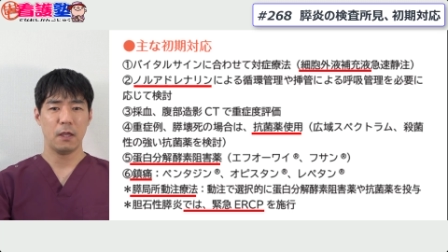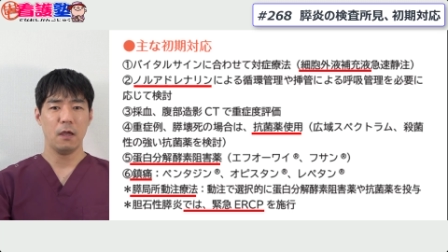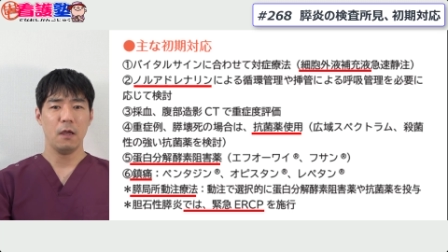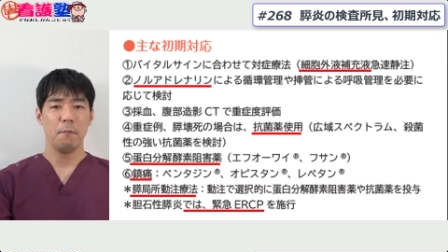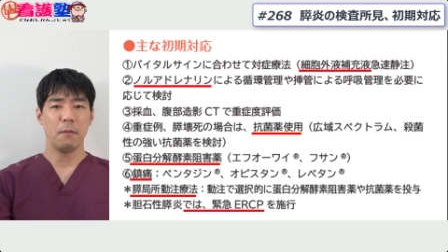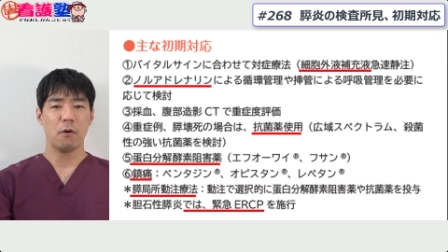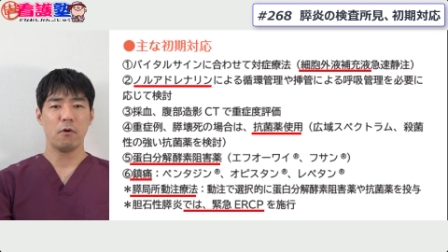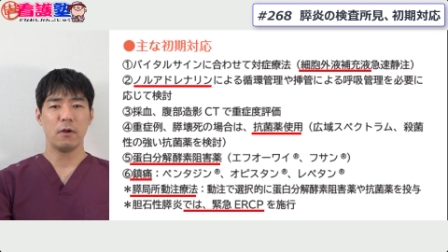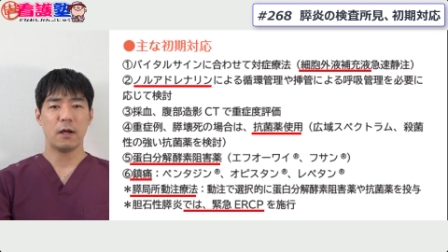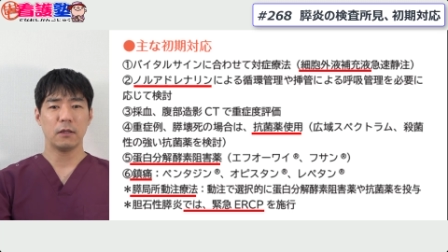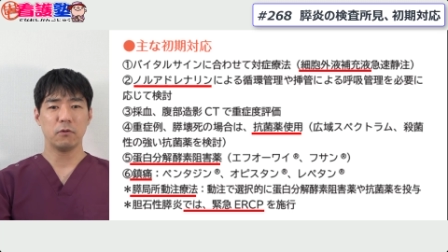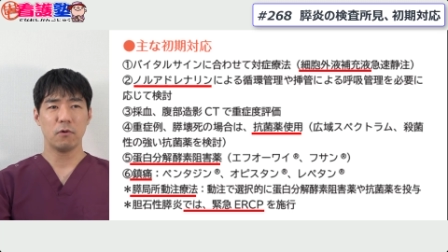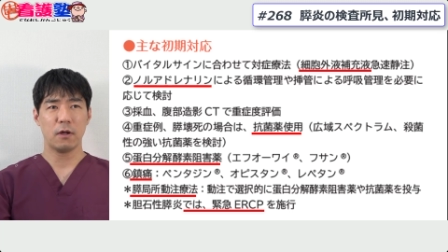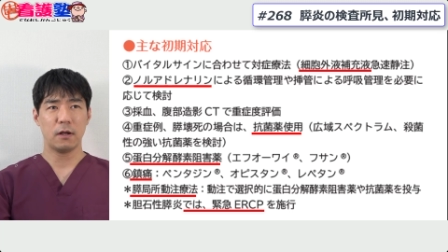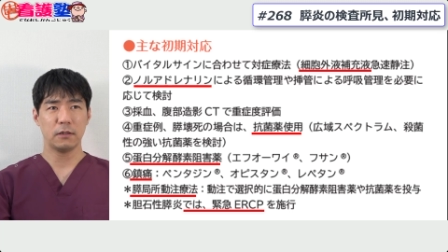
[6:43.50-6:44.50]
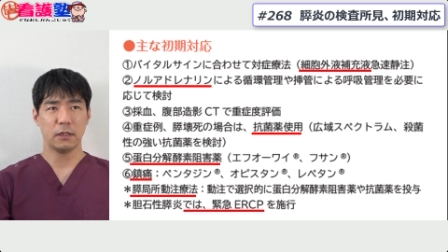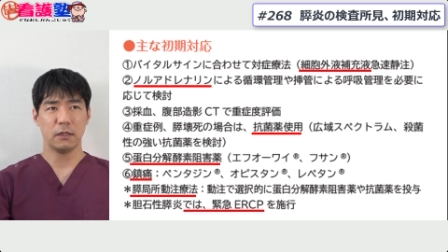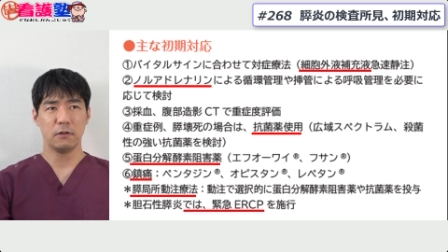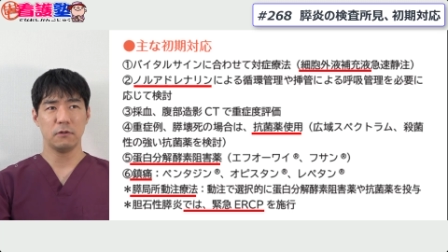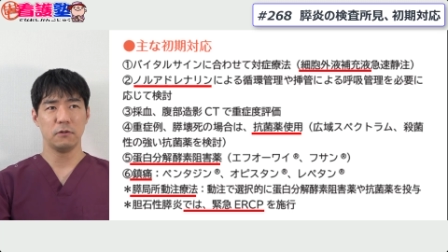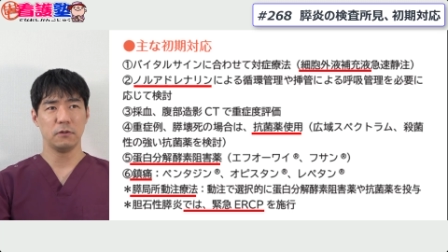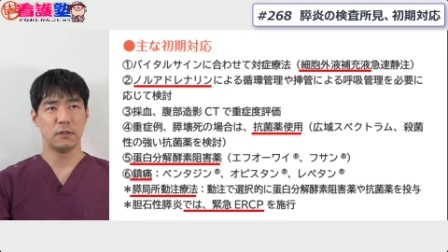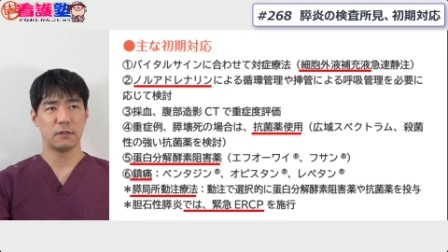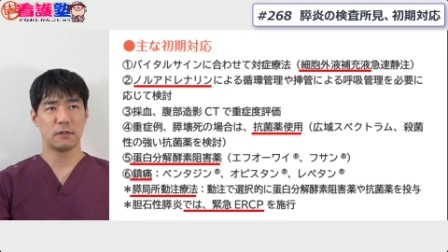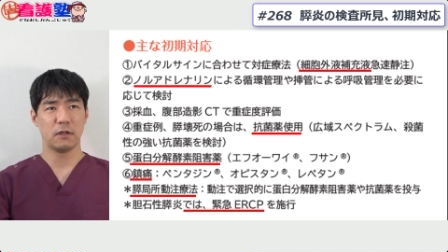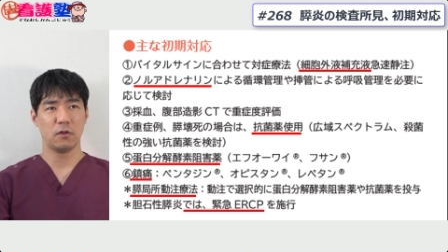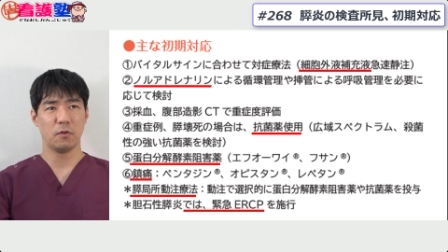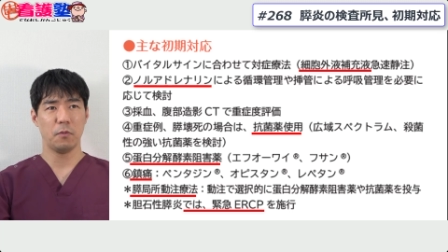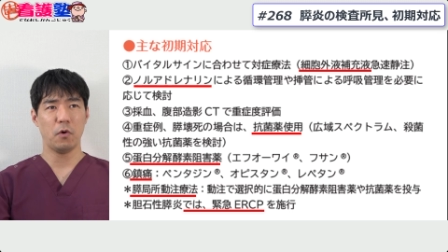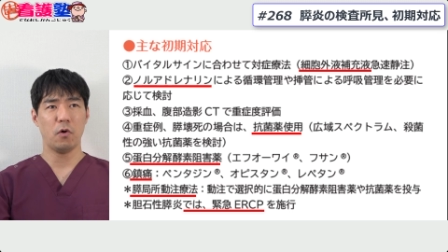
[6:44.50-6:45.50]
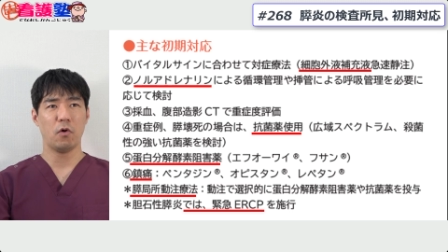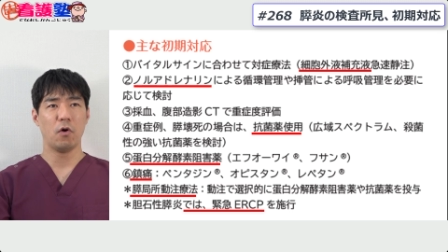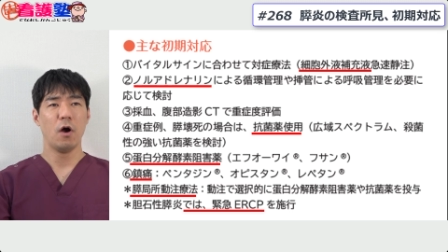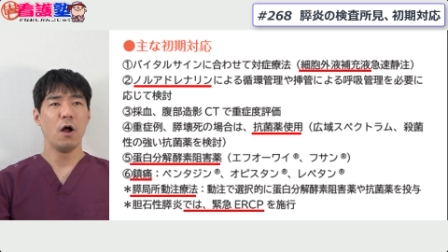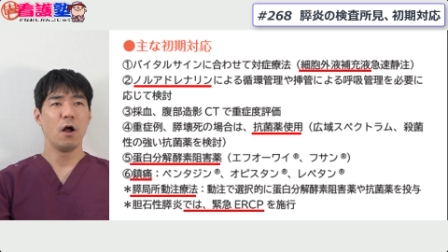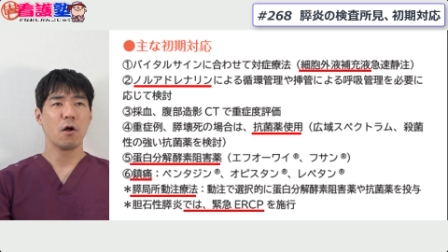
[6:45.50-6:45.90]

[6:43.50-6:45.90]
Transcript: まあ、これ後から出てくるんですけれども、